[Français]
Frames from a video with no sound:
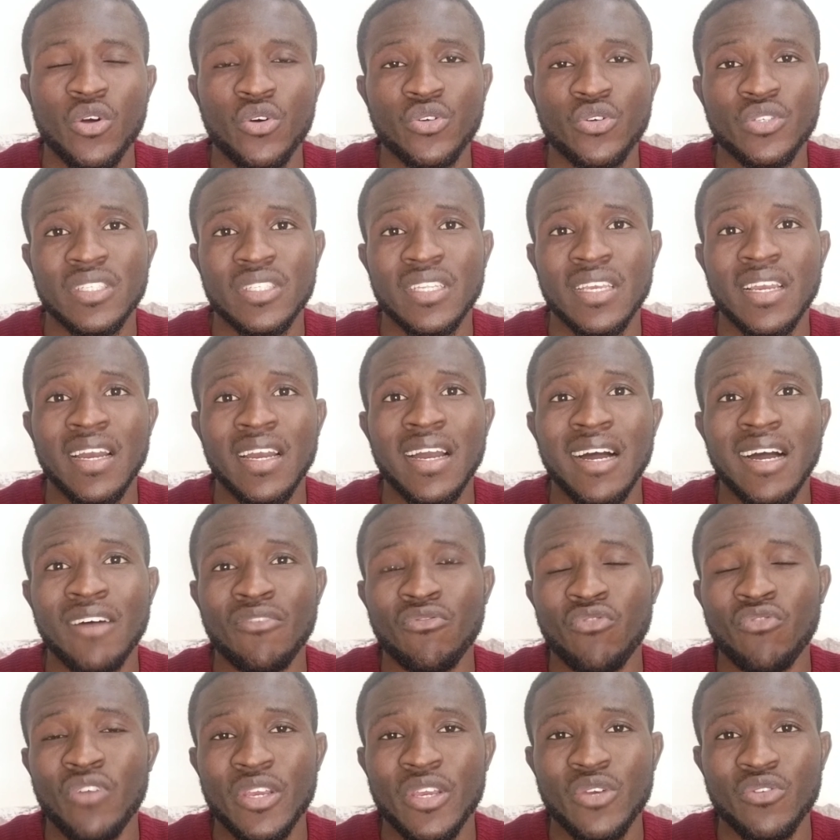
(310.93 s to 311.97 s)
ont été
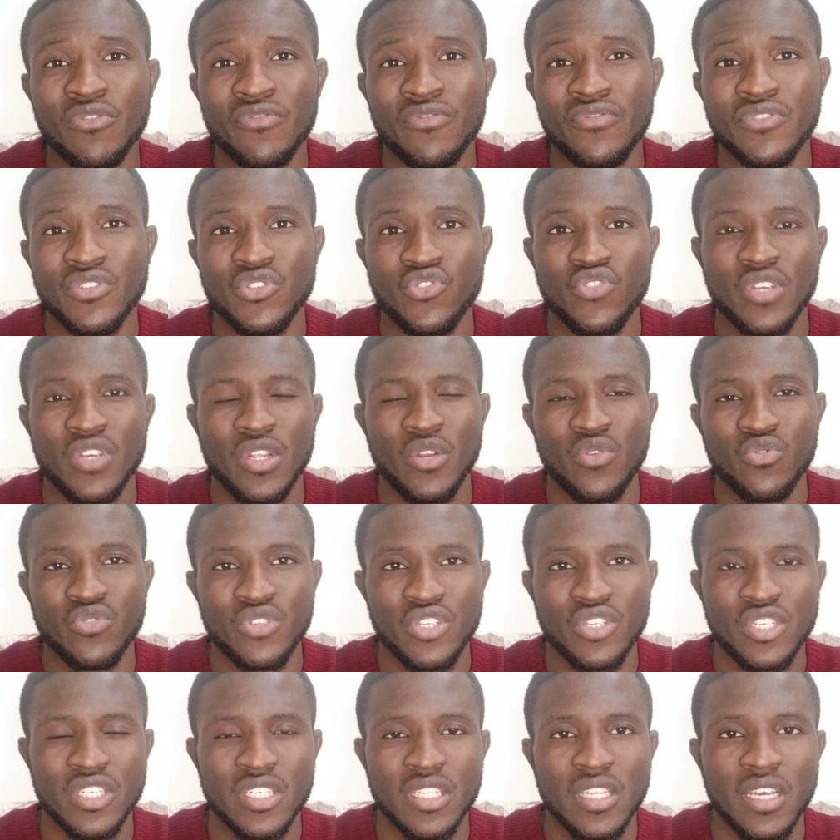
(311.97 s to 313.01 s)
renvoyés au virtuel, au
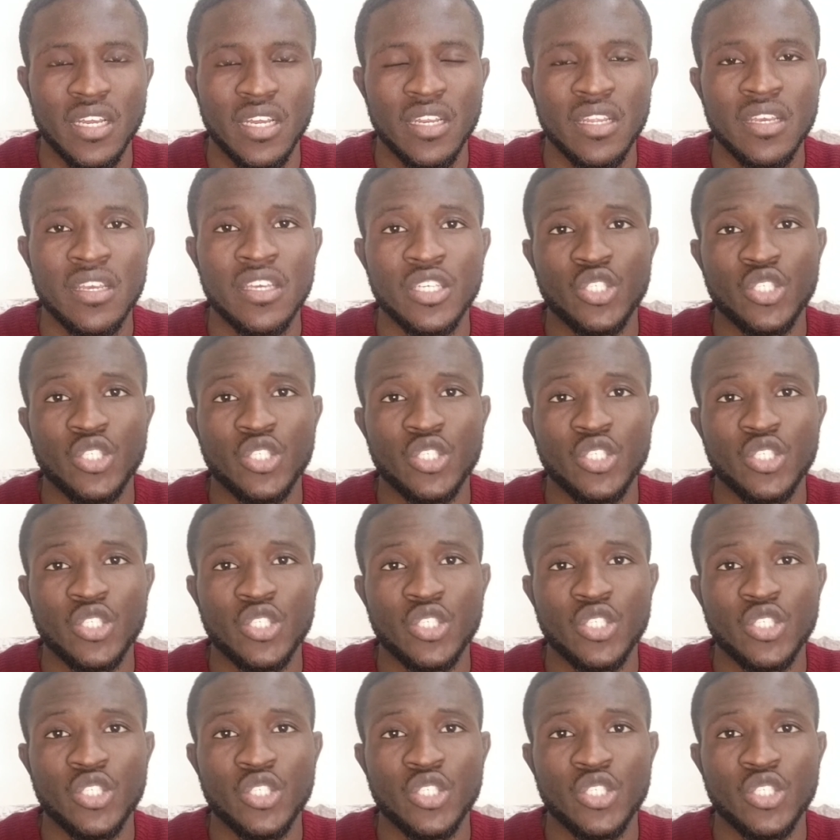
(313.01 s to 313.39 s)
digital.